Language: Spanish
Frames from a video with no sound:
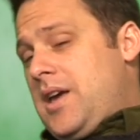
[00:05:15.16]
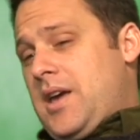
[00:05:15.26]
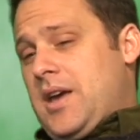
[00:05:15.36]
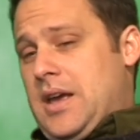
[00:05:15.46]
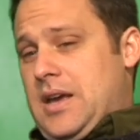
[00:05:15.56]

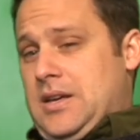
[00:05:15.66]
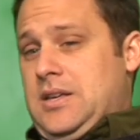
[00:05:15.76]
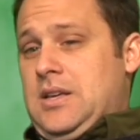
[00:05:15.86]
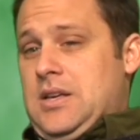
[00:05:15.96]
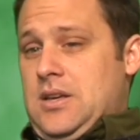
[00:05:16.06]
eh,
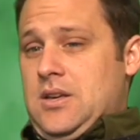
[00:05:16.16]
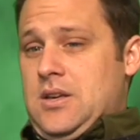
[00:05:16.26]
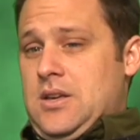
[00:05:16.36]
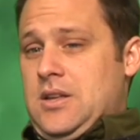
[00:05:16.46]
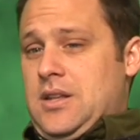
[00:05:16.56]

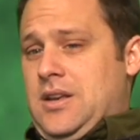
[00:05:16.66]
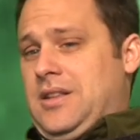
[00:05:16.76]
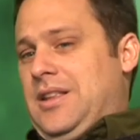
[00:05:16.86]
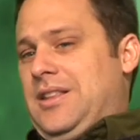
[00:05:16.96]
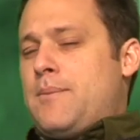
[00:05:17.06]

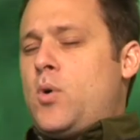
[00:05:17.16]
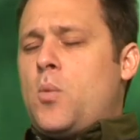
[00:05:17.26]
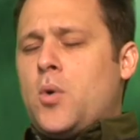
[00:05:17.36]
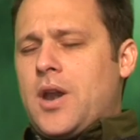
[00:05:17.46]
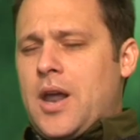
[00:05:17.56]
y,
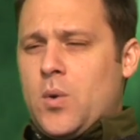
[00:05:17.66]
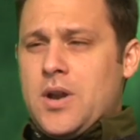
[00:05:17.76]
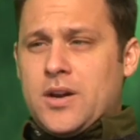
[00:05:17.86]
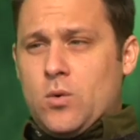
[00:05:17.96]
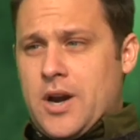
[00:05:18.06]
tampoco podía ir a la
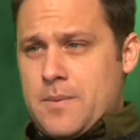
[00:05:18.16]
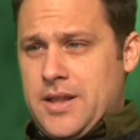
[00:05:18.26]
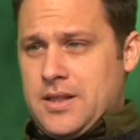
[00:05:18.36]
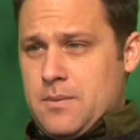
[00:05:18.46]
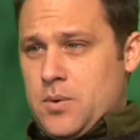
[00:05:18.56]
escuela
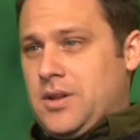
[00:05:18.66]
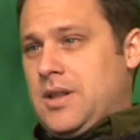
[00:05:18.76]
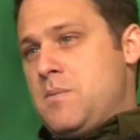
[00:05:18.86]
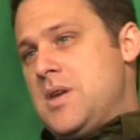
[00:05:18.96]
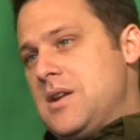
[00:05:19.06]
regularmente, porque
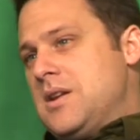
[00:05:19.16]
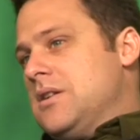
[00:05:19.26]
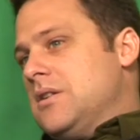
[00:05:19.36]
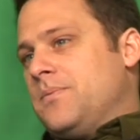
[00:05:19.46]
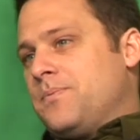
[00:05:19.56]

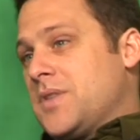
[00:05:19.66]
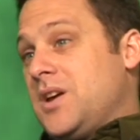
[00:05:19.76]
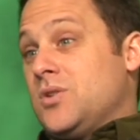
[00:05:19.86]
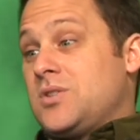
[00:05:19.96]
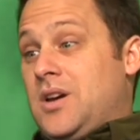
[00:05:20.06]
también,
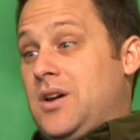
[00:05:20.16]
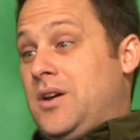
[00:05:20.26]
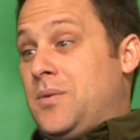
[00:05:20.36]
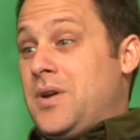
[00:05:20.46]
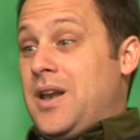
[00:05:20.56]
no sé,
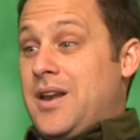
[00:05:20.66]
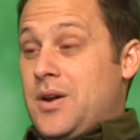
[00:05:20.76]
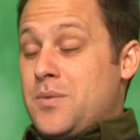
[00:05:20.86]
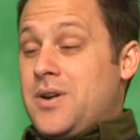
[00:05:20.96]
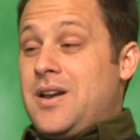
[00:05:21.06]
eh, como, es
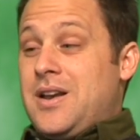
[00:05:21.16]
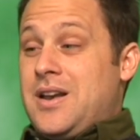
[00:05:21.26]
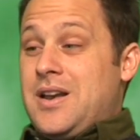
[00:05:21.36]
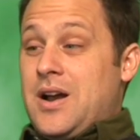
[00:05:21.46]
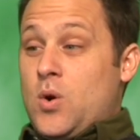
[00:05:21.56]

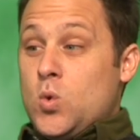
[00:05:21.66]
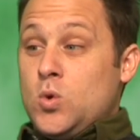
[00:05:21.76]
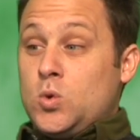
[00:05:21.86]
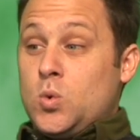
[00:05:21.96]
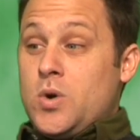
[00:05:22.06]
la
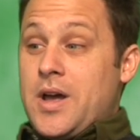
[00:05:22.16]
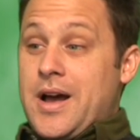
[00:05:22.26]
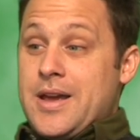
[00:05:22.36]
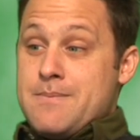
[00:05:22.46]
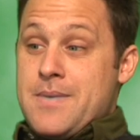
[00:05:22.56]

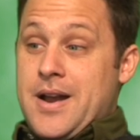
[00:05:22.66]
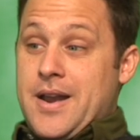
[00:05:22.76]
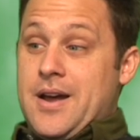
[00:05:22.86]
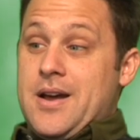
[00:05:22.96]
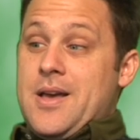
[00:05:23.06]
cultura
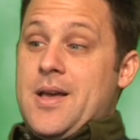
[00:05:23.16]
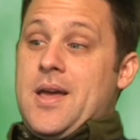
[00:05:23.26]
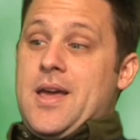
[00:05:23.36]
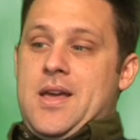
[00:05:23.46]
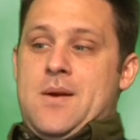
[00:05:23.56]
aymara,
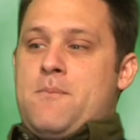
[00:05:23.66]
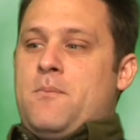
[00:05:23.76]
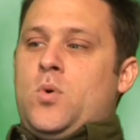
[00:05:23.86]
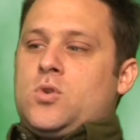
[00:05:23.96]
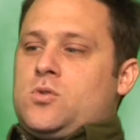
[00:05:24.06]

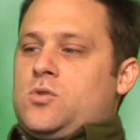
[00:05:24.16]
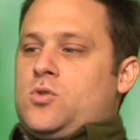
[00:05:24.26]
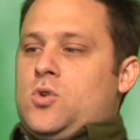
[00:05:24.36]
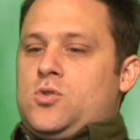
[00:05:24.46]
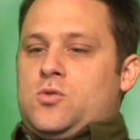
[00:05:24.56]
vos
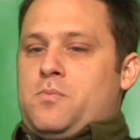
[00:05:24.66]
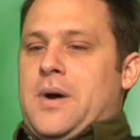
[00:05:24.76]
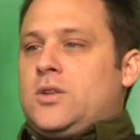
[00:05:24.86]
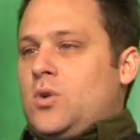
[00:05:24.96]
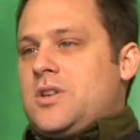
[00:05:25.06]
sos
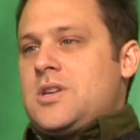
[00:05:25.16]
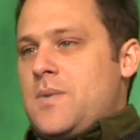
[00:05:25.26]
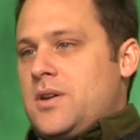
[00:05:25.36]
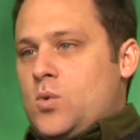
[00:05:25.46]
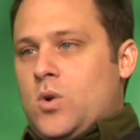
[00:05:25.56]
pastor de
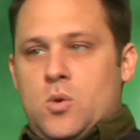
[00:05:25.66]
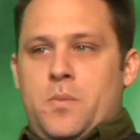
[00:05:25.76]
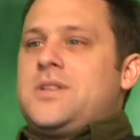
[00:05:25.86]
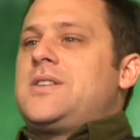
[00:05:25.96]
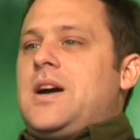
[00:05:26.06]
llamas cuando
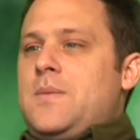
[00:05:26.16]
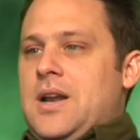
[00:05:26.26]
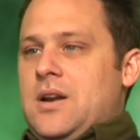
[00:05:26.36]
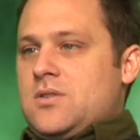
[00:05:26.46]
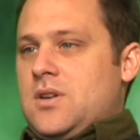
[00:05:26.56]
empezás a
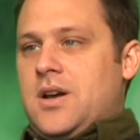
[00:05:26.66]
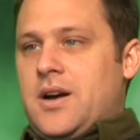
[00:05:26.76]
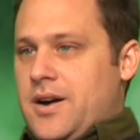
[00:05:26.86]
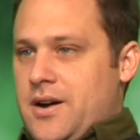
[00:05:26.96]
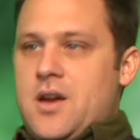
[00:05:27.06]
caminar, o
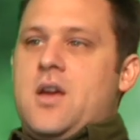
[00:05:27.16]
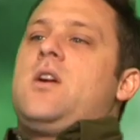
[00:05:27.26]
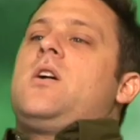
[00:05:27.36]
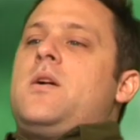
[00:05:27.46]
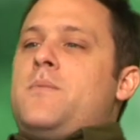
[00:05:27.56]
sea,
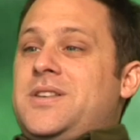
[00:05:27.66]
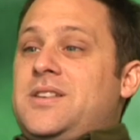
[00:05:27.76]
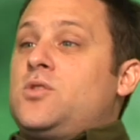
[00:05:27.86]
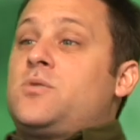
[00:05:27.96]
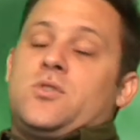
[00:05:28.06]

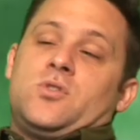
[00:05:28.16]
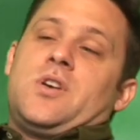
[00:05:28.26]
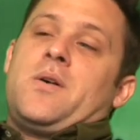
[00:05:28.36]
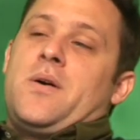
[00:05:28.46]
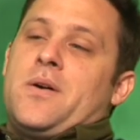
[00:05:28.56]
empezás, o sea,